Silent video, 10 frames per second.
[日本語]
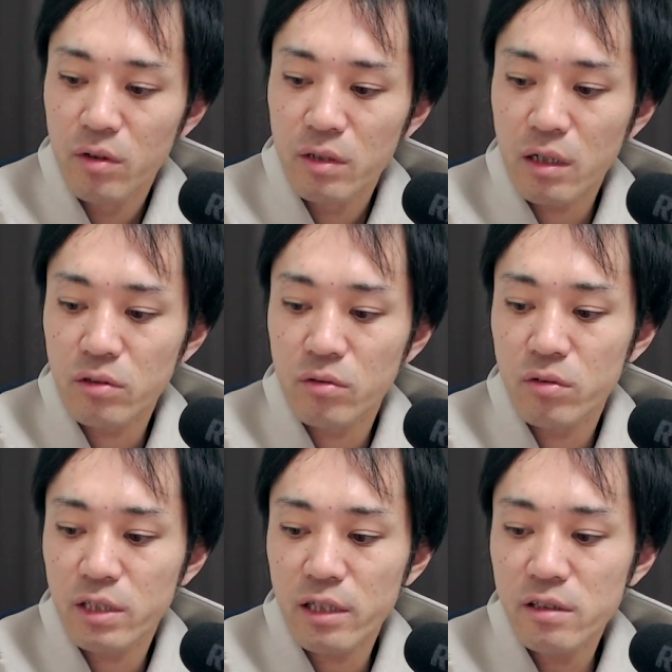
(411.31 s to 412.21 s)
なんかその
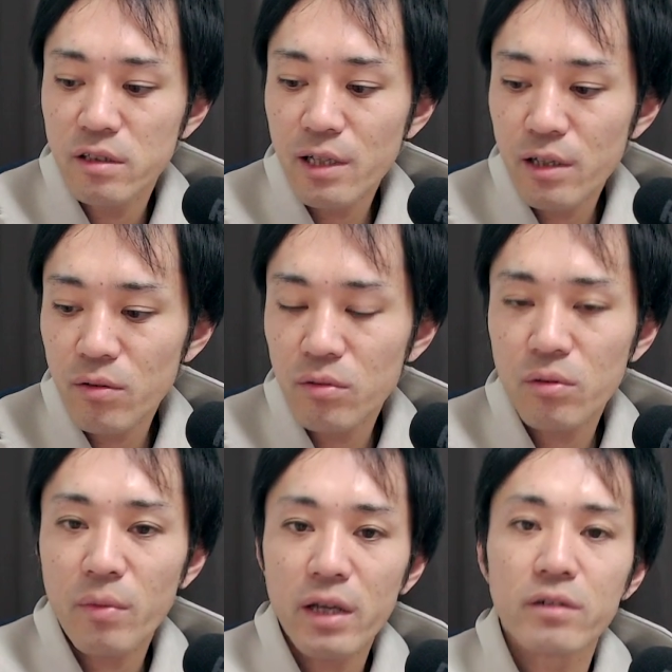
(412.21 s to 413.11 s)
撮影用
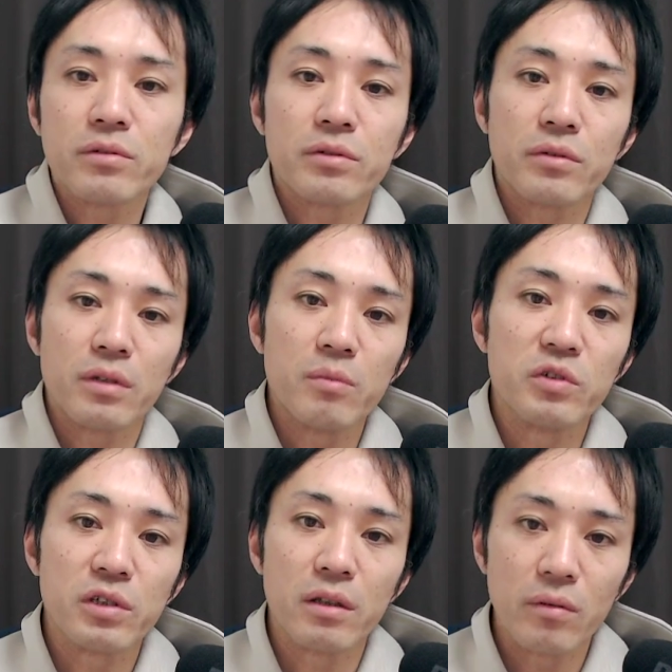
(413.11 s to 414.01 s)
のマイクですよね、
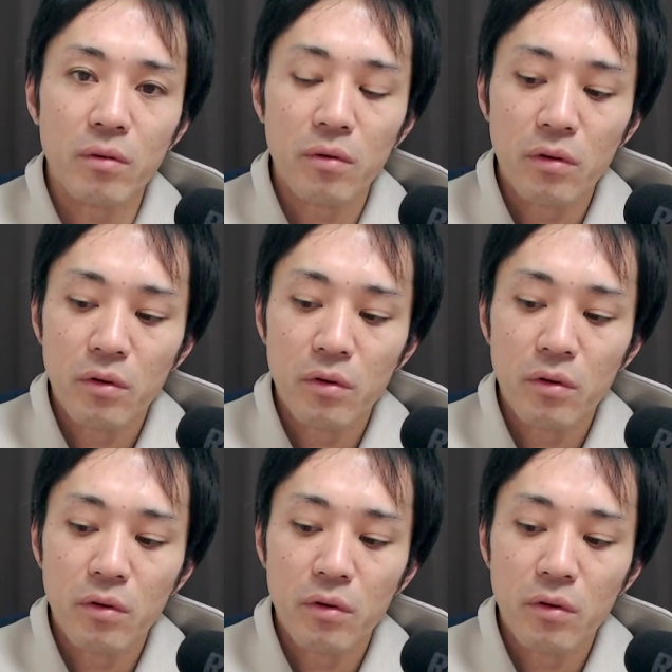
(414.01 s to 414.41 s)
無線の。